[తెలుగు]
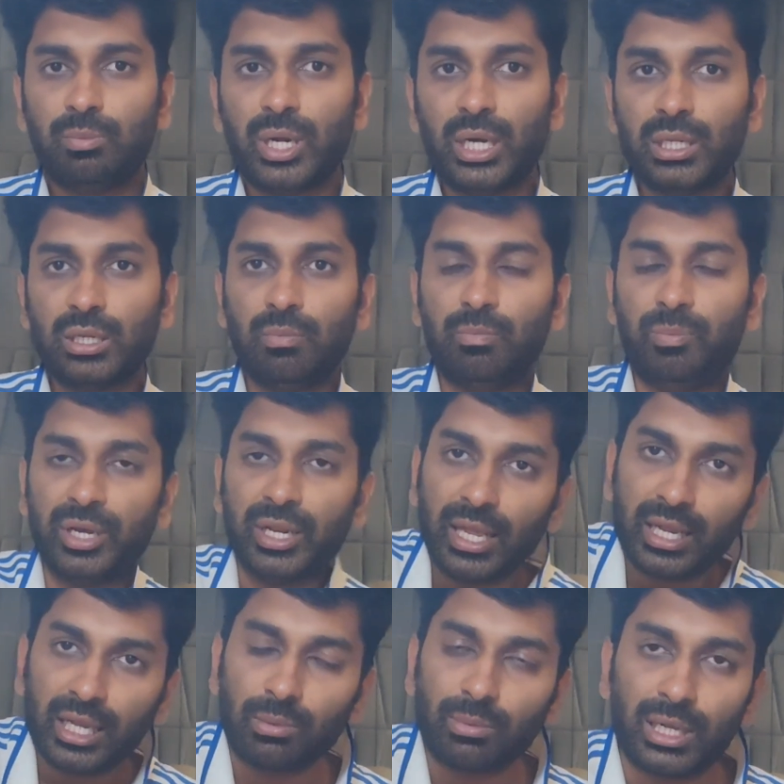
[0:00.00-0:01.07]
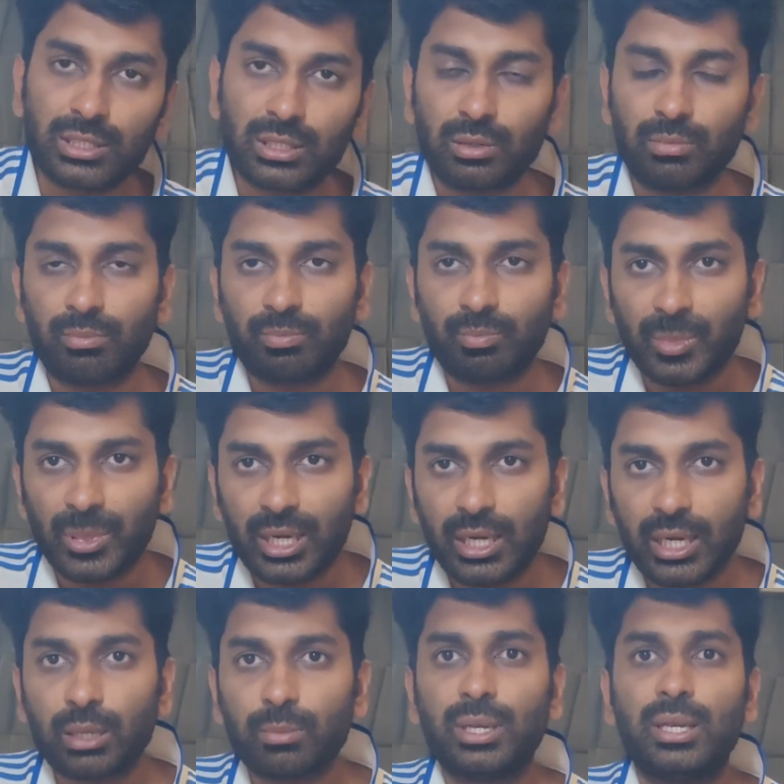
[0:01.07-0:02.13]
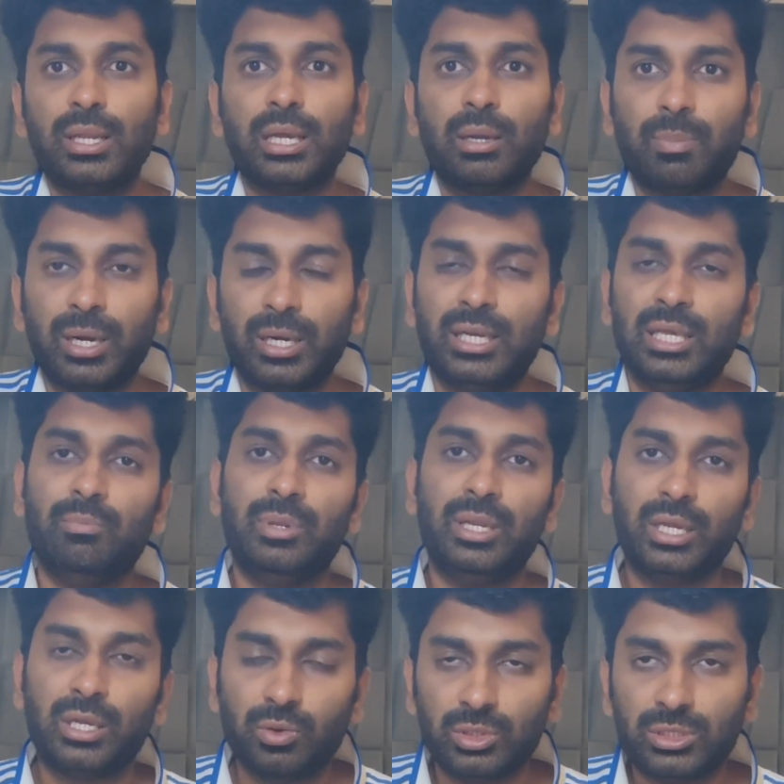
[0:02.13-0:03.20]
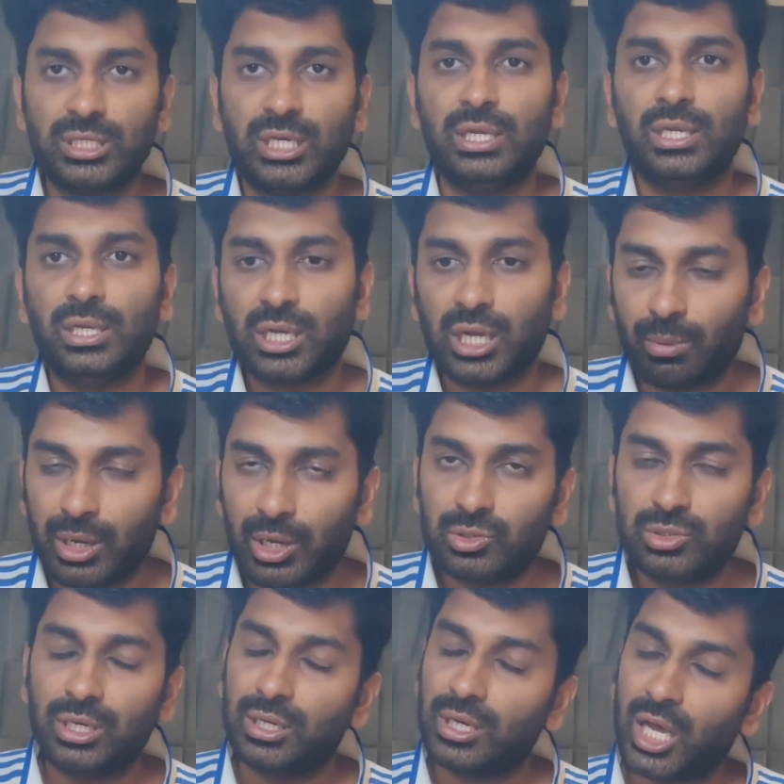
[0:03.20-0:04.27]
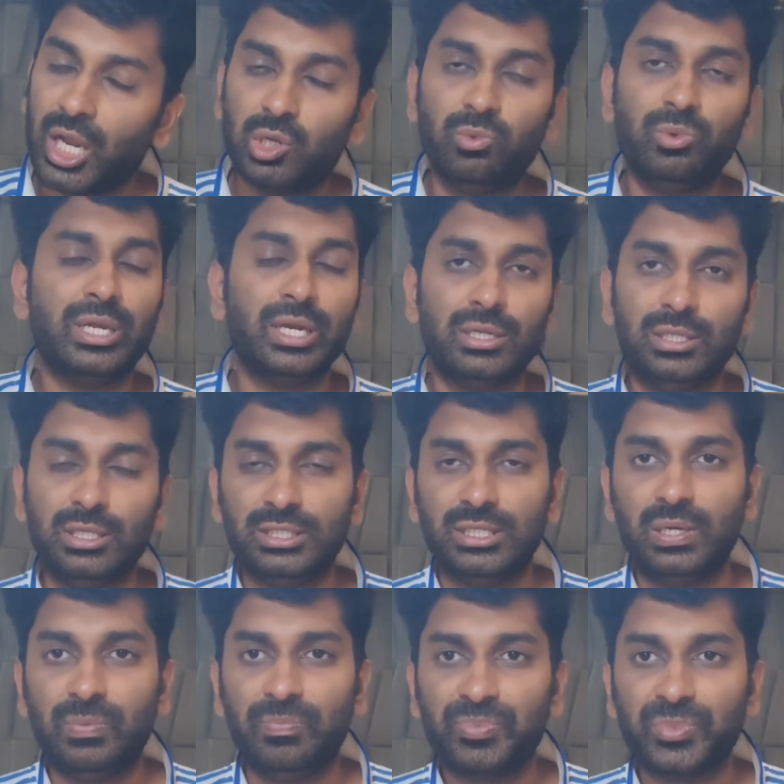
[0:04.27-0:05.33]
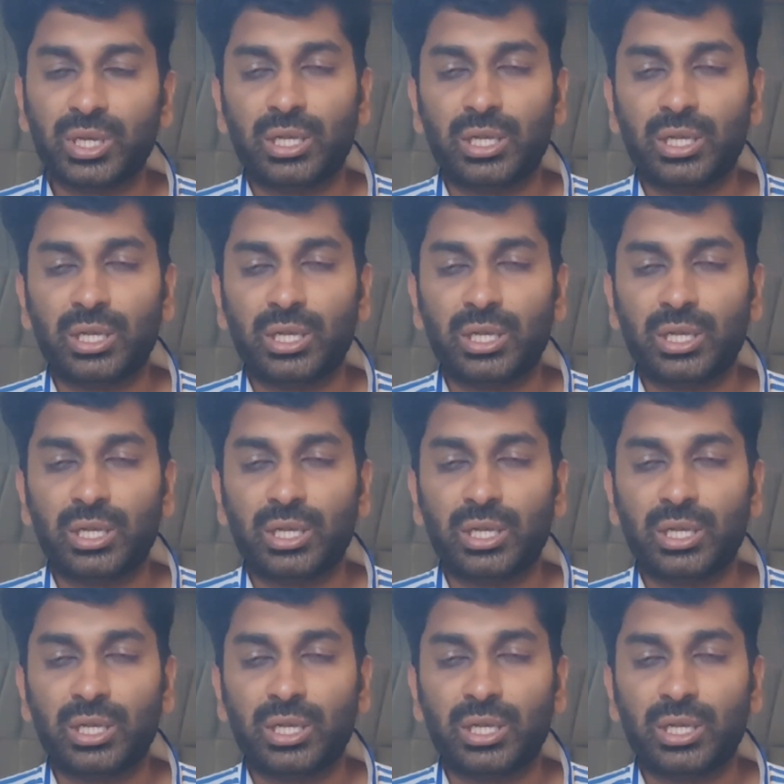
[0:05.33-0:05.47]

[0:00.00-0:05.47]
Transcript: బట్ బ్రేకులు మాత్రం మెల్లమెల్లగా పడ్డాయి బ్రేకులు వచ్చాయి కమారుద్దీన్ నాలుగు వికెట్లు తీశాడు